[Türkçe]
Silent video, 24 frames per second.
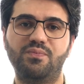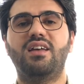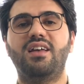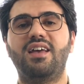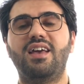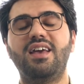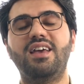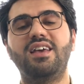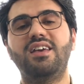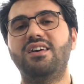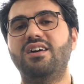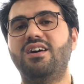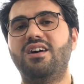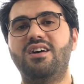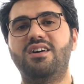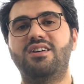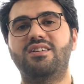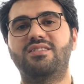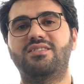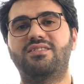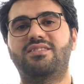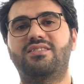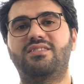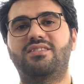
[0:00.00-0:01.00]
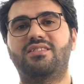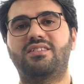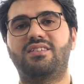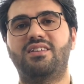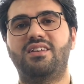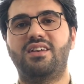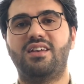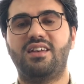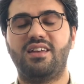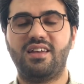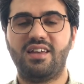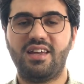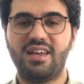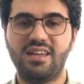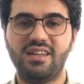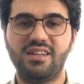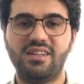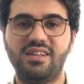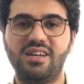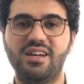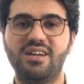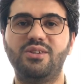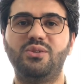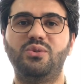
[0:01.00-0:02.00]
Ey arz, ey
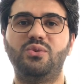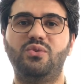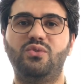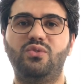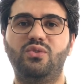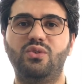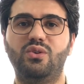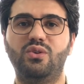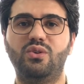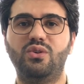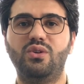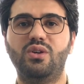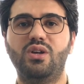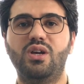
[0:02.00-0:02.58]
yeryüzü.